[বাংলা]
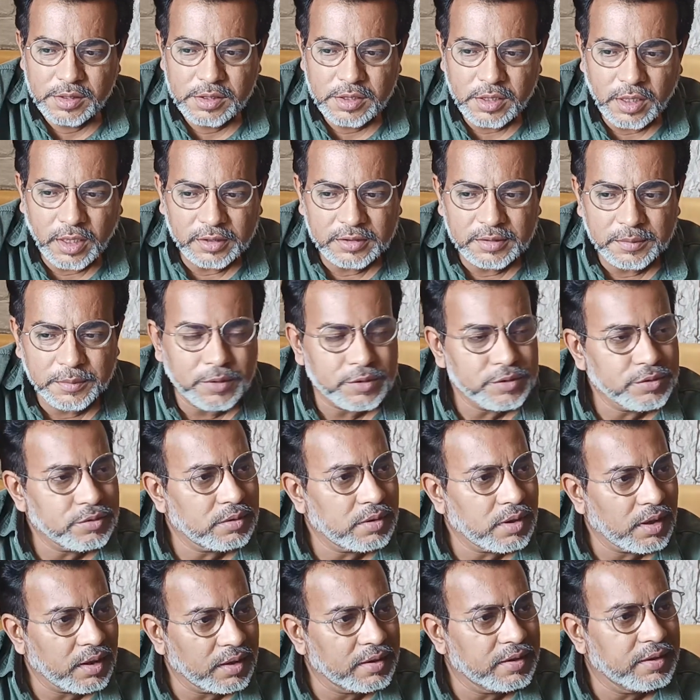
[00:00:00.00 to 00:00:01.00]
সাত
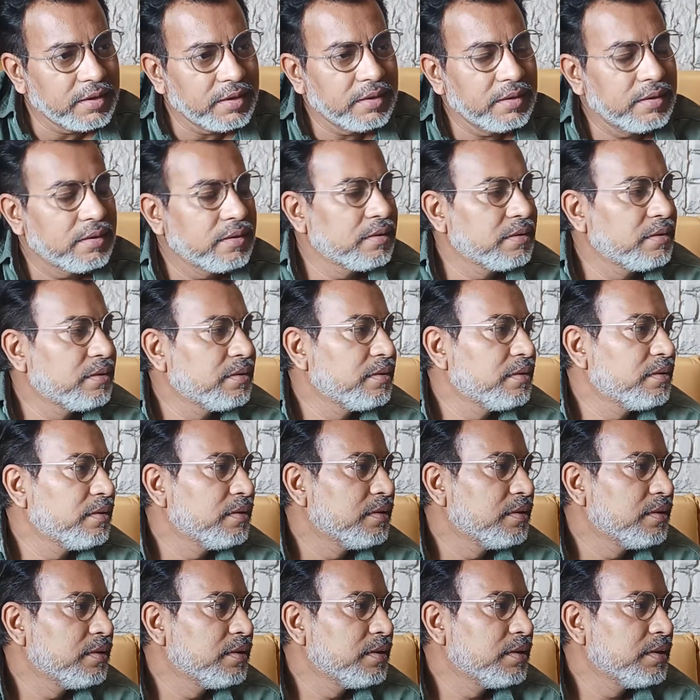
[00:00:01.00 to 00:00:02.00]
বছর আগে
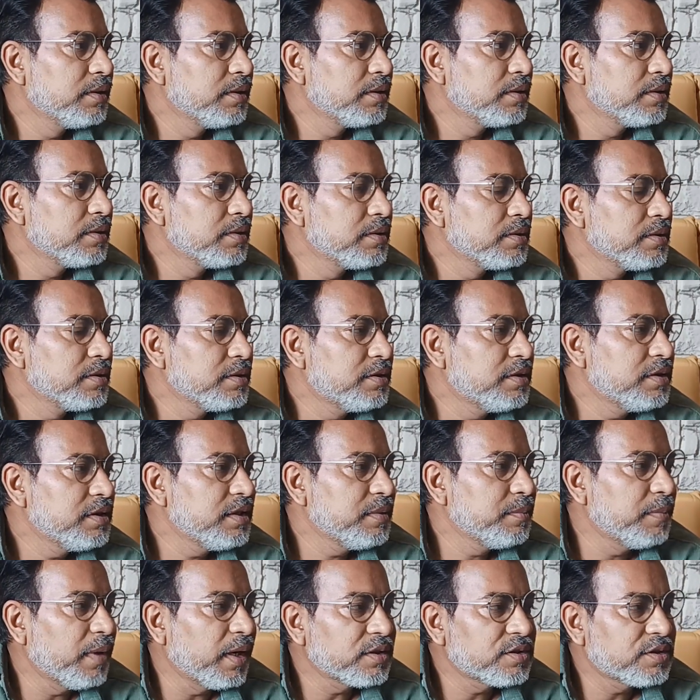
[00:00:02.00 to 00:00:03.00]
যে
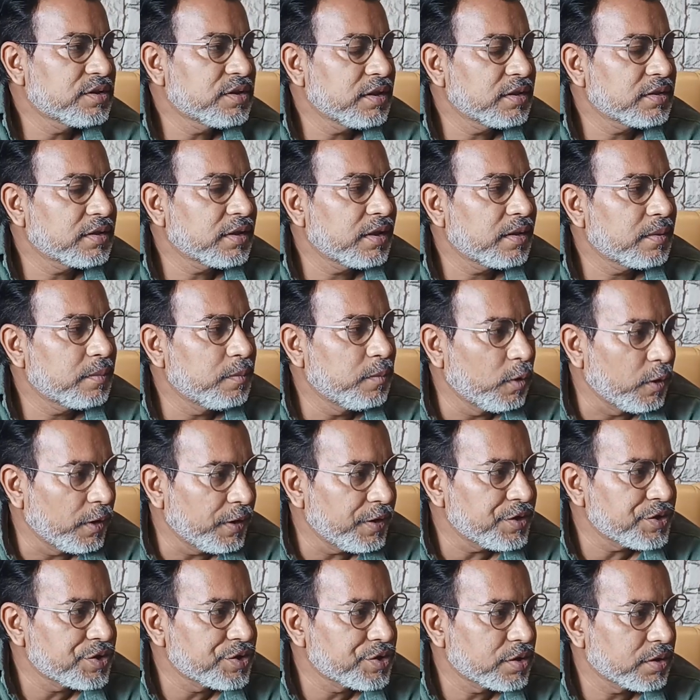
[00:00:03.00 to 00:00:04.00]
বাচ্চাটার
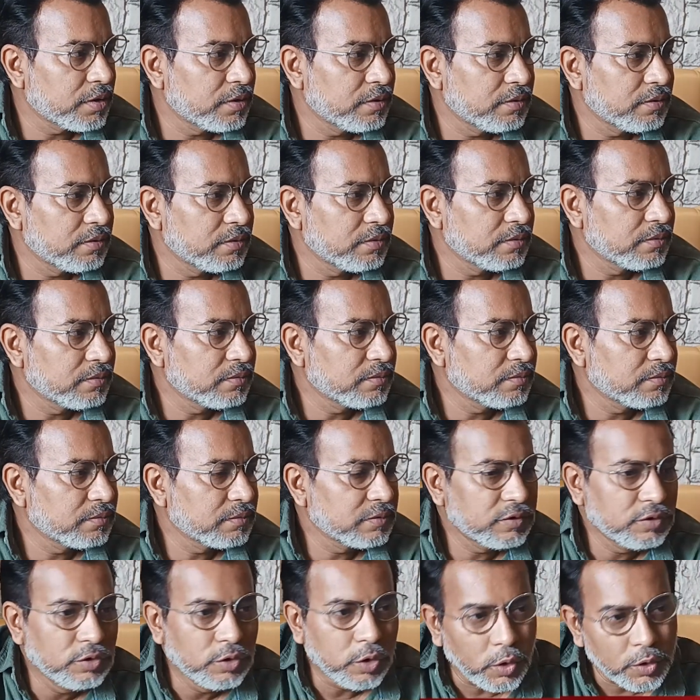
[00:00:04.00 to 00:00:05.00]
বয়স
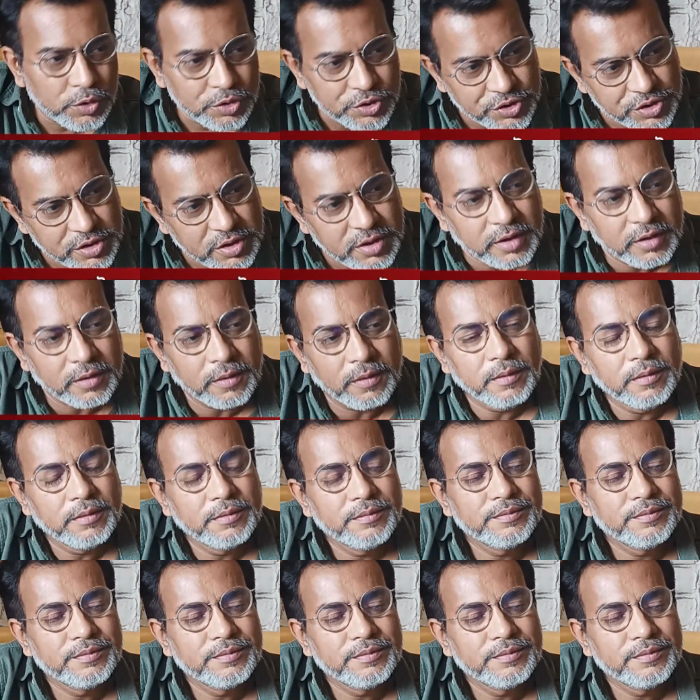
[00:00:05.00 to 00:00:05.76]
দশ ছিল